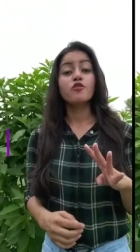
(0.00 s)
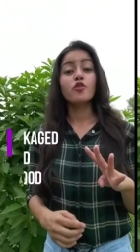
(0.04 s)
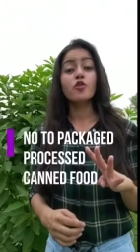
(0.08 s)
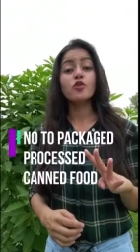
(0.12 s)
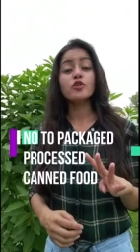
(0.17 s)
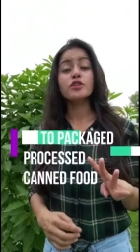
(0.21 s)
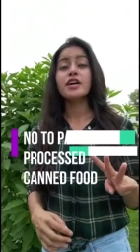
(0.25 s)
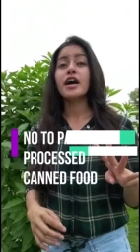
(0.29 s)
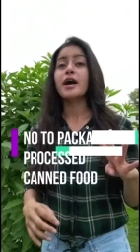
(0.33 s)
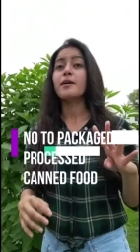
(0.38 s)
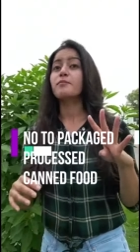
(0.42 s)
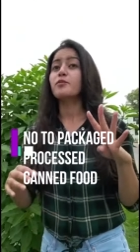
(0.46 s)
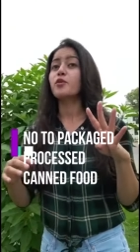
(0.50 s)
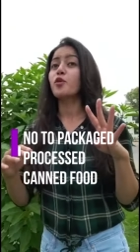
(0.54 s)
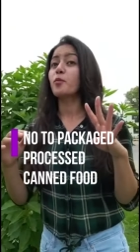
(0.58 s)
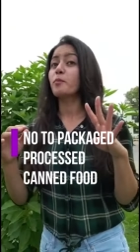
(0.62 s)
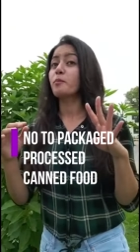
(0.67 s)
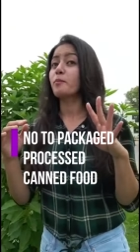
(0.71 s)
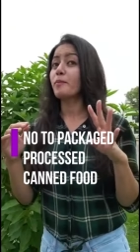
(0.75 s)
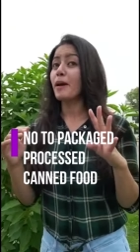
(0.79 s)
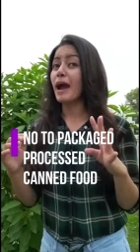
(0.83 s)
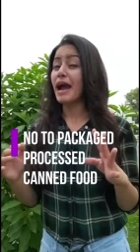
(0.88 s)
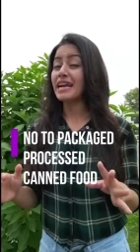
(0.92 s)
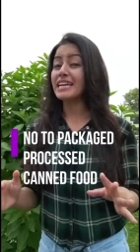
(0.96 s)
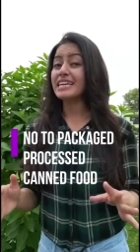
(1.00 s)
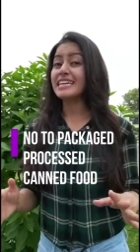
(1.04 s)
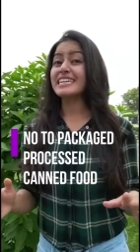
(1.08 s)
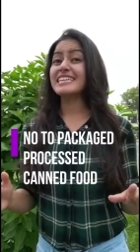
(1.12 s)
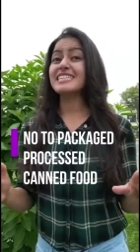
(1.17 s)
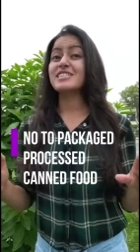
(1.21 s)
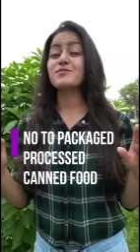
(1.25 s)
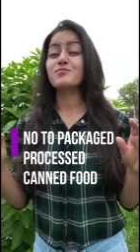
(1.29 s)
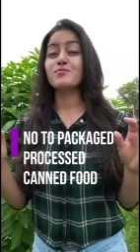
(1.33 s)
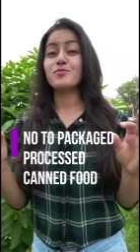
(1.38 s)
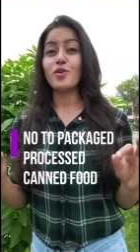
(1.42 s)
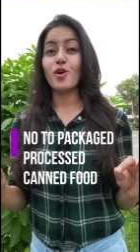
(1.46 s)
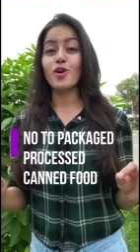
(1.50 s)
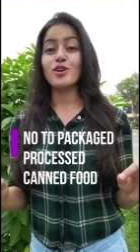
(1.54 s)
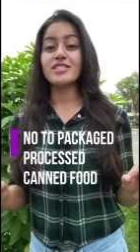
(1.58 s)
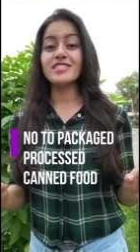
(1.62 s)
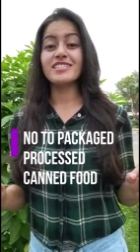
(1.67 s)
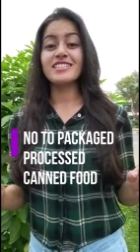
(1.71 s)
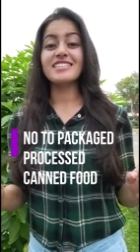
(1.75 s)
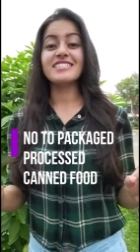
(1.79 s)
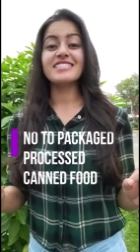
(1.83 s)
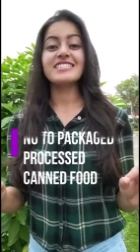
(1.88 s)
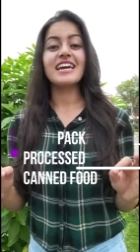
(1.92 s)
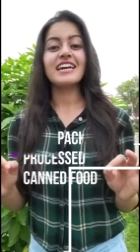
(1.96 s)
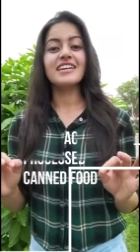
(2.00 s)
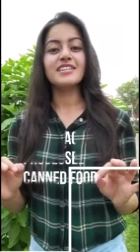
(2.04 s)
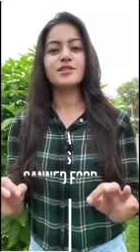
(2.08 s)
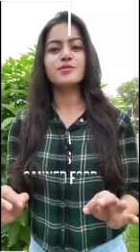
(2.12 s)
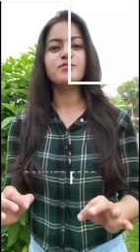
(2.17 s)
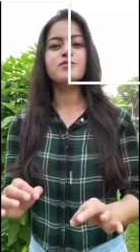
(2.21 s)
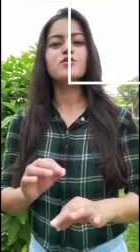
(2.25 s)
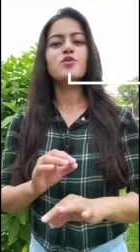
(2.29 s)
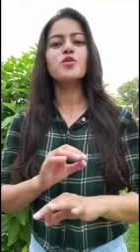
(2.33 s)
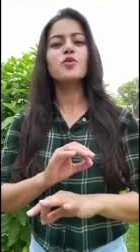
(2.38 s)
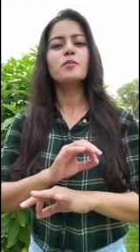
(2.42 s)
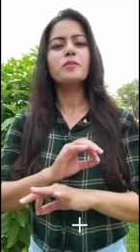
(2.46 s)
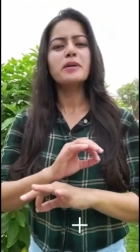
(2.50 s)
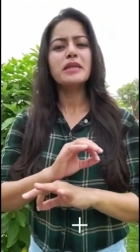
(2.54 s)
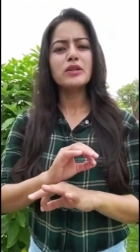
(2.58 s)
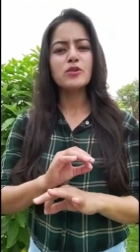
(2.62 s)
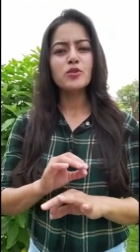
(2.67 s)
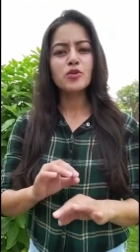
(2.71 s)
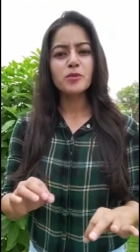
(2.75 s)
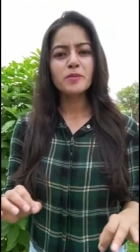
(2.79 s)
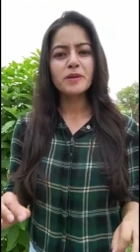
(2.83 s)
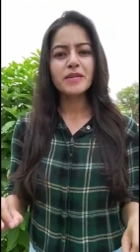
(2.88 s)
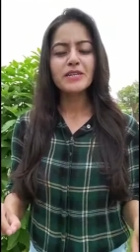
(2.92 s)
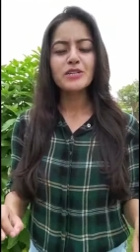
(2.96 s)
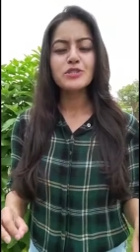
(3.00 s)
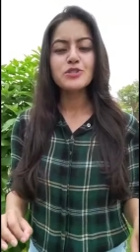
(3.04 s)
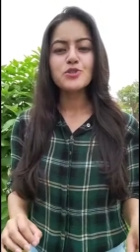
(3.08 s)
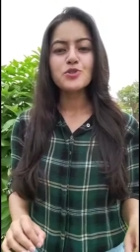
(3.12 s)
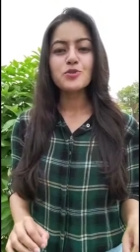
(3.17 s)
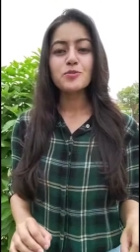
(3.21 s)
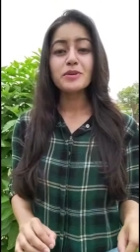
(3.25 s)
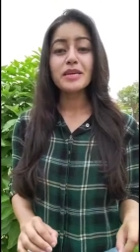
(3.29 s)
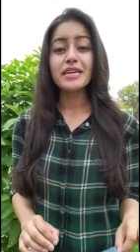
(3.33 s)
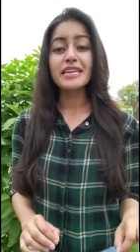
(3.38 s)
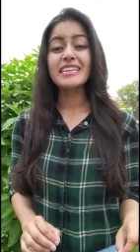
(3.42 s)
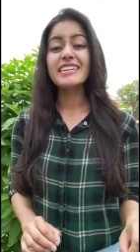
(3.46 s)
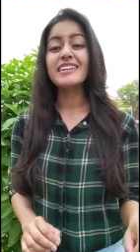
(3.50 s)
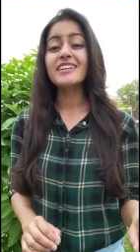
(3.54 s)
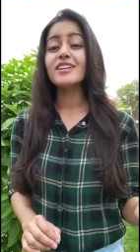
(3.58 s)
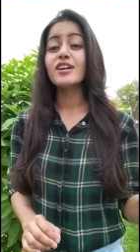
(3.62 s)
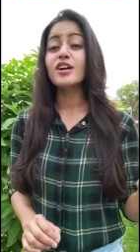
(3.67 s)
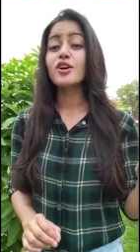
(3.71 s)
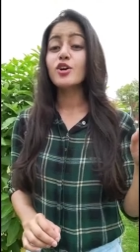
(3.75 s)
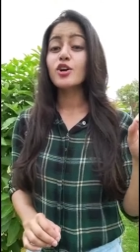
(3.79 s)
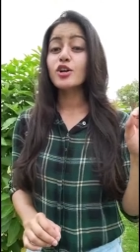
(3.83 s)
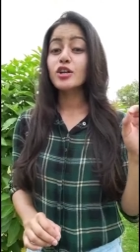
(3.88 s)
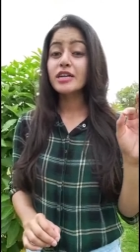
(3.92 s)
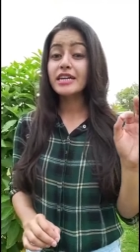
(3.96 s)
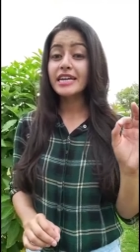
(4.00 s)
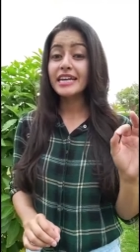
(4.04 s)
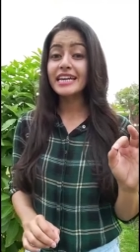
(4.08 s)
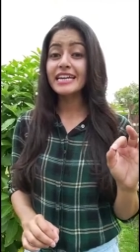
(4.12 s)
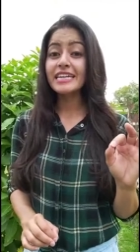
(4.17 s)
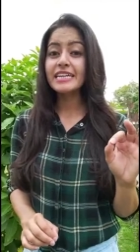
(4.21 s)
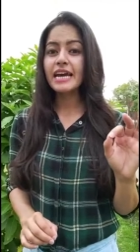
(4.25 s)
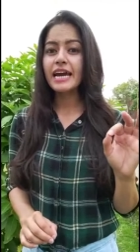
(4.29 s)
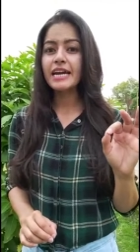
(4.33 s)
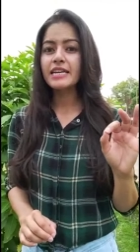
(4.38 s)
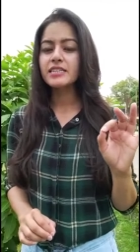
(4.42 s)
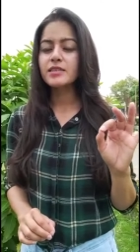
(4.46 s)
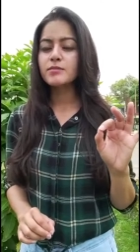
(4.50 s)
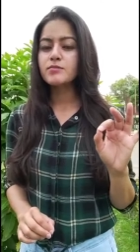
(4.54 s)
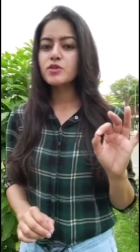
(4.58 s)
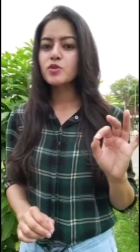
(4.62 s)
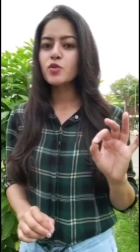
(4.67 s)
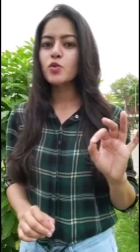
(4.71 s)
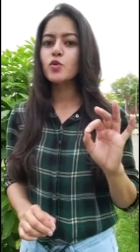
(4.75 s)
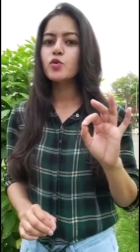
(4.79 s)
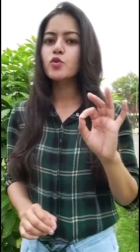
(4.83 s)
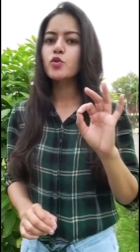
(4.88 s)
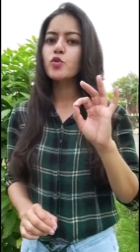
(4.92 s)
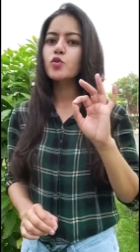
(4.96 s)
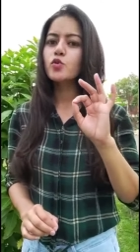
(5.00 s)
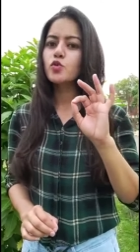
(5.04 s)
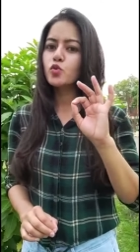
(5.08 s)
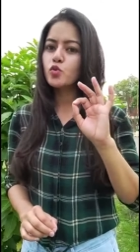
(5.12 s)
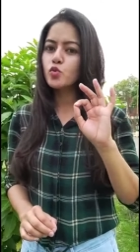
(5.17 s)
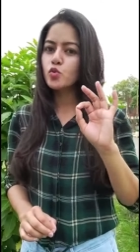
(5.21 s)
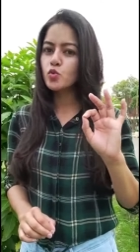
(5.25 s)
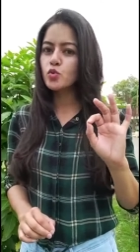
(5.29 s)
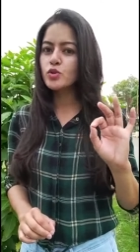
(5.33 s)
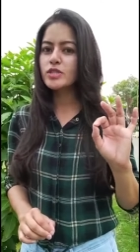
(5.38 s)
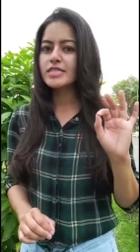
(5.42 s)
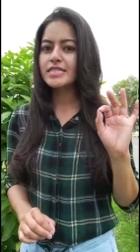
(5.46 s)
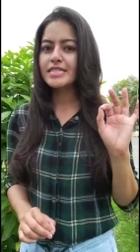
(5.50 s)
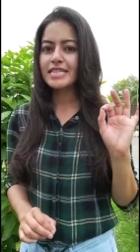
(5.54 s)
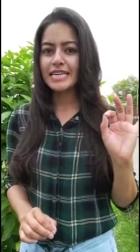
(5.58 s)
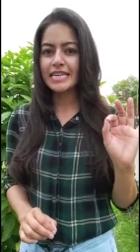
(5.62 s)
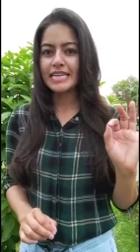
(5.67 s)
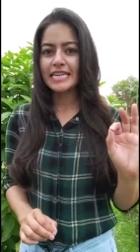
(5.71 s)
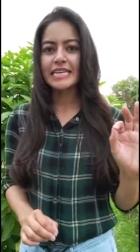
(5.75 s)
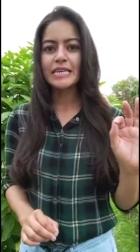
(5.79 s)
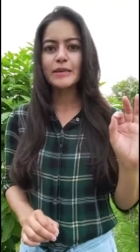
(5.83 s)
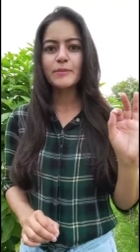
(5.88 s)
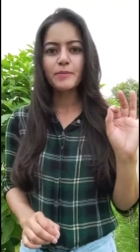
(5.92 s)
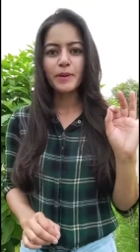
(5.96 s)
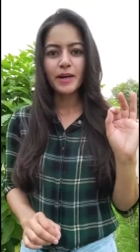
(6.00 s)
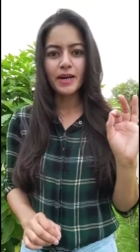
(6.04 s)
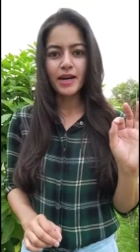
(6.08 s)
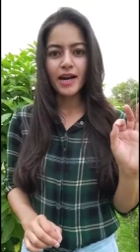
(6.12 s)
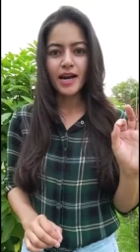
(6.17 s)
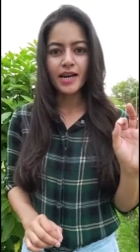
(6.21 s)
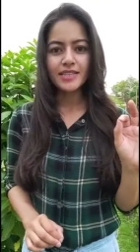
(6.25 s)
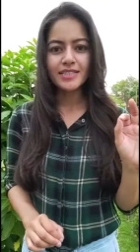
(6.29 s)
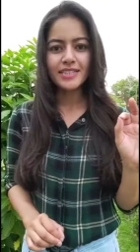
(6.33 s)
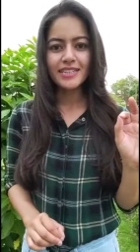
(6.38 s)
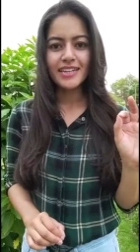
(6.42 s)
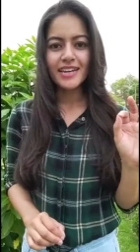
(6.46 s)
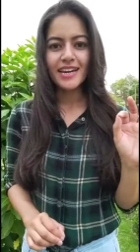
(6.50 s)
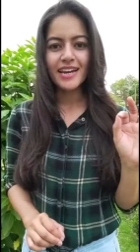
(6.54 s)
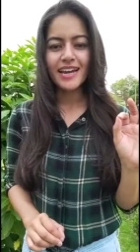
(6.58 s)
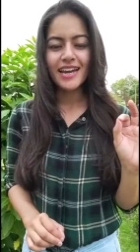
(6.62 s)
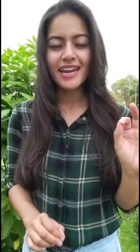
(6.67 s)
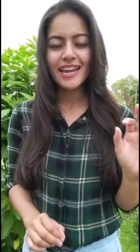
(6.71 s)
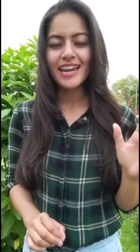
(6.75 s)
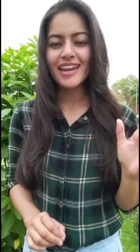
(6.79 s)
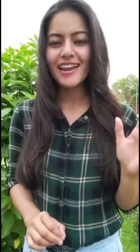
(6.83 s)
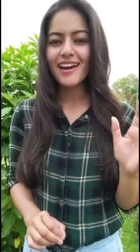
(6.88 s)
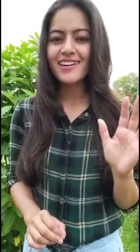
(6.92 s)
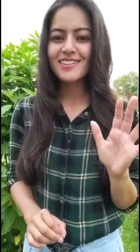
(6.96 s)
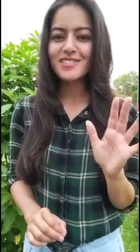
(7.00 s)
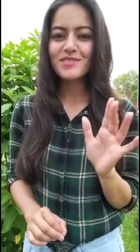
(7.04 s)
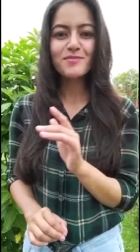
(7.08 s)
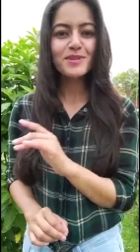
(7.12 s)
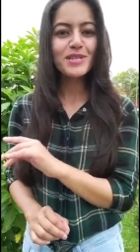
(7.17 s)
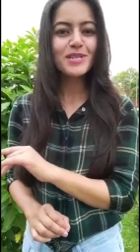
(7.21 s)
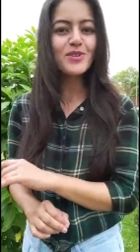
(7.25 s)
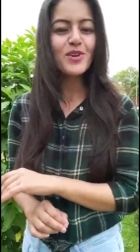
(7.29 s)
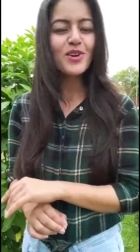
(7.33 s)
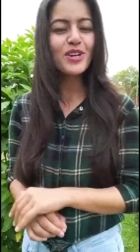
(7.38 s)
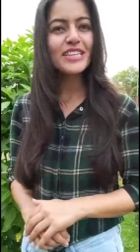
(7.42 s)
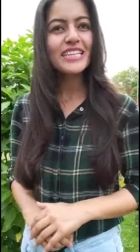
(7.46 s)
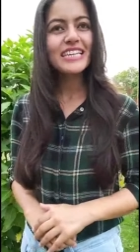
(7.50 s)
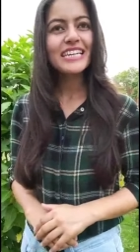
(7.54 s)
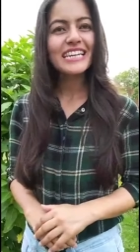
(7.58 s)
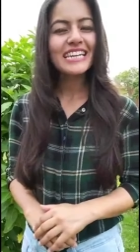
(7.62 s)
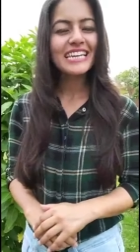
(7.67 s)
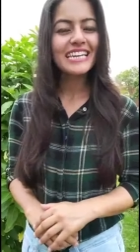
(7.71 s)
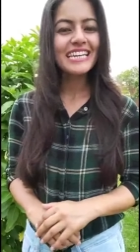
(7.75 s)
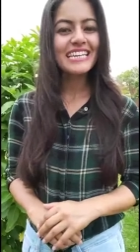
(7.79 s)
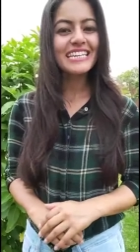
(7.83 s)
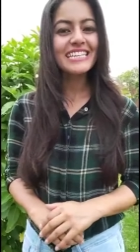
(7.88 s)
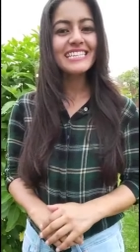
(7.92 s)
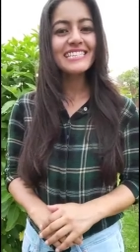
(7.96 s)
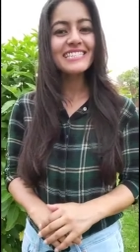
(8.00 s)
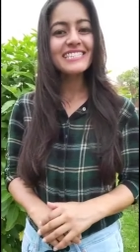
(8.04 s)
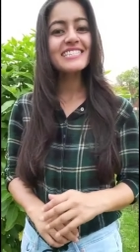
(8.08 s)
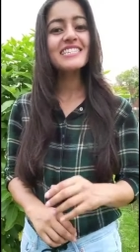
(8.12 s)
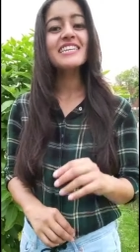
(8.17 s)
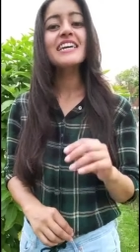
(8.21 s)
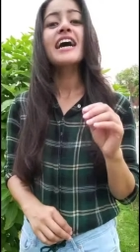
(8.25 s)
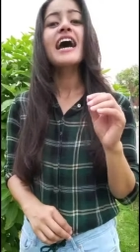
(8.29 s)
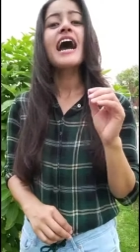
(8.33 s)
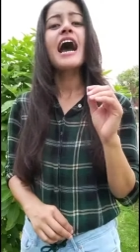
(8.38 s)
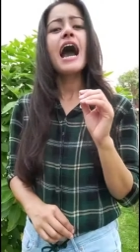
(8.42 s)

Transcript: फोर्थ आपको पैकेज प्रोसेस्ड आइटम्स को बिल्कुल भी कंज्यूम नहीं करना है और केंट आइटम्स को तो दूर से ही भगा देना है लास्ट बट नॉट द लीस्ट